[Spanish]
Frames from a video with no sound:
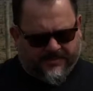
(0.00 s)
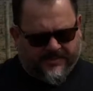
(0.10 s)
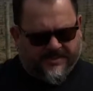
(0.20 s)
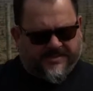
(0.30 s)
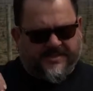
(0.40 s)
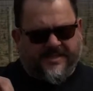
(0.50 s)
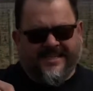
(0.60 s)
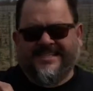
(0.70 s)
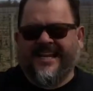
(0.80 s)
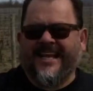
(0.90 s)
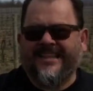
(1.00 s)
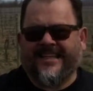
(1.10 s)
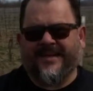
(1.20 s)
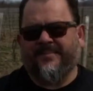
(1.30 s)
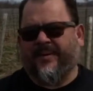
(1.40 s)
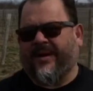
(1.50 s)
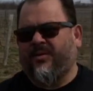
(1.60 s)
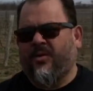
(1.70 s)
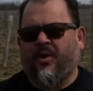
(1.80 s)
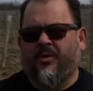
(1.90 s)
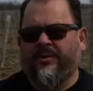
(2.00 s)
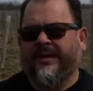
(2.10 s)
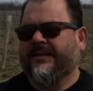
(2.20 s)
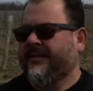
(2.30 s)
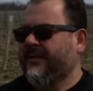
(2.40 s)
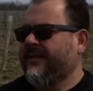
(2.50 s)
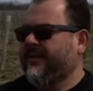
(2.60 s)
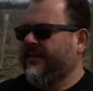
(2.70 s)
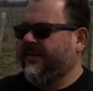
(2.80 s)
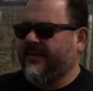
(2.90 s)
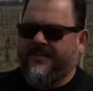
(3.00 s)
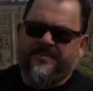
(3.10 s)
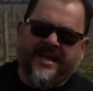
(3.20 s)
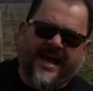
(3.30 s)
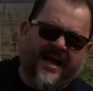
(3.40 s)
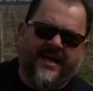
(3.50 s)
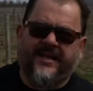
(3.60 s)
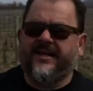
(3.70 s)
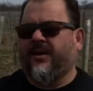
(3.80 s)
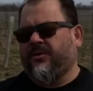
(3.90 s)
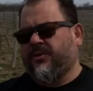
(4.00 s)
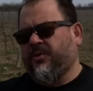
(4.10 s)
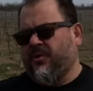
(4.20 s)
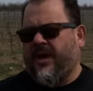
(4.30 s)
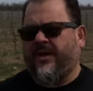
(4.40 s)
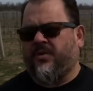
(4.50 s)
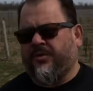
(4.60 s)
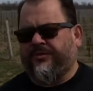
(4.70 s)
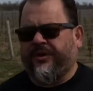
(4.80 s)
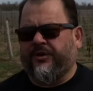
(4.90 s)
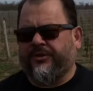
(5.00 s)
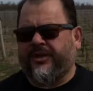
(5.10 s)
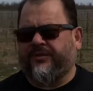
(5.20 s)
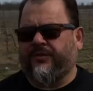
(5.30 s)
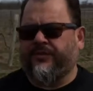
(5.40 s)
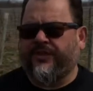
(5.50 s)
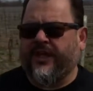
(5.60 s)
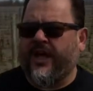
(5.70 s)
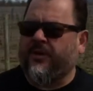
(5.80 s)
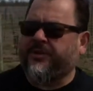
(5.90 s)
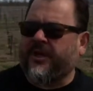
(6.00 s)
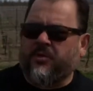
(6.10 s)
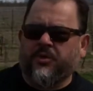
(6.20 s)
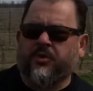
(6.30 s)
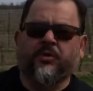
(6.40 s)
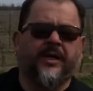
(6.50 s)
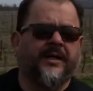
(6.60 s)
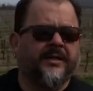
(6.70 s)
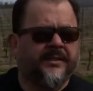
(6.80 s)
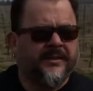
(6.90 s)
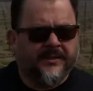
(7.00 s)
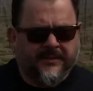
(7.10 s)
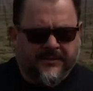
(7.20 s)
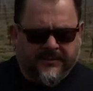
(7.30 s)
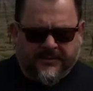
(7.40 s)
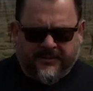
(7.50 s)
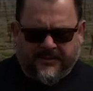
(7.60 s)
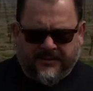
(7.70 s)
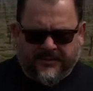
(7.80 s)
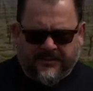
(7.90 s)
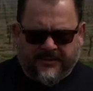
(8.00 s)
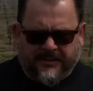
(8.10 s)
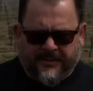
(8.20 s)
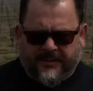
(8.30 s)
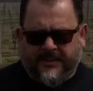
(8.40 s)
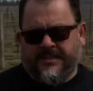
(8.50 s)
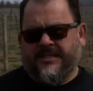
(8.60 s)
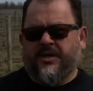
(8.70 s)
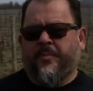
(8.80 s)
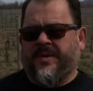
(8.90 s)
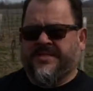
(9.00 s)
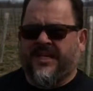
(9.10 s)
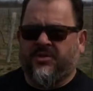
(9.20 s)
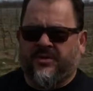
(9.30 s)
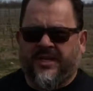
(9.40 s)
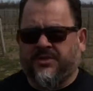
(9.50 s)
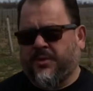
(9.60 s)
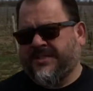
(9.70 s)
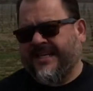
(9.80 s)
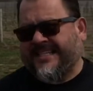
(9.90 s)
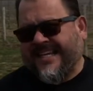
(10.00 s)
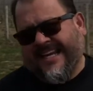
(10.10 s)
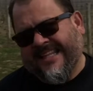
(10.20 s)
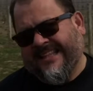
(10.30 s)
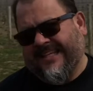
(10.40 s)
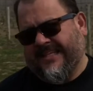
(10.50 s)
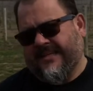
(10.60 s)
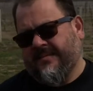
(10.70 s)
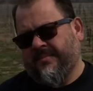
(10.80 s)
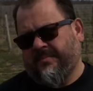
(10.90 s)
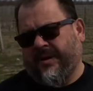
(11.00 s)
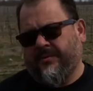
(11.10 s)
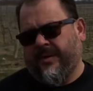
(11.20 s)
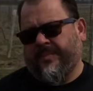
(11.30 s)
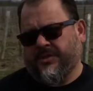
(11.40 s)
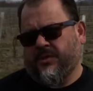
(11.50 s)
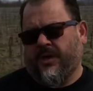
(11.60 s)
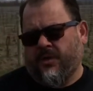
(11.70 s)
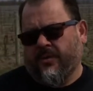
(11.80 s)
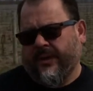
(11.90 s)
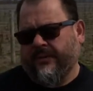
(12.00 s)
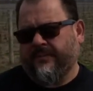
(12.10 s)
es excelente para un joven ah, viajar, ir a otro lugar, conocer otra sociedad, otra cultura. Ah, y sigo pensando que eso es excelente para una persona joven.